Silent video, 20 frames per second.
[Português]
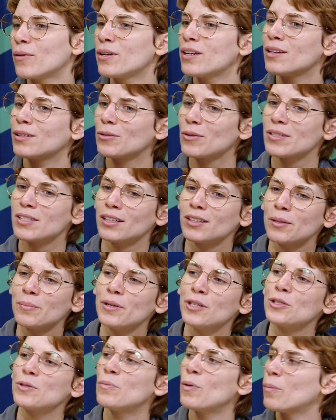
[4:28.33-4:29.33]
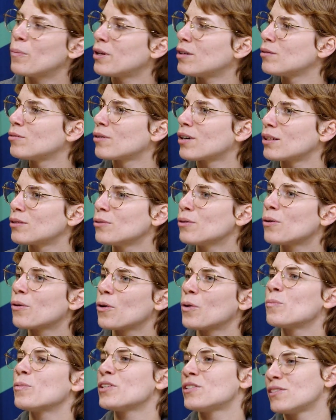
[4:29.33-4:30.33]
orientou exatamente o bombeiro educador
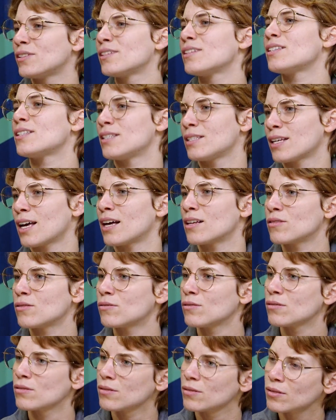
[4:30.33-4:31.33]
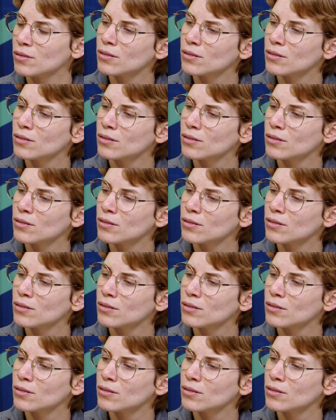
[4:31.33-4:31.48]
como agir nesses casos.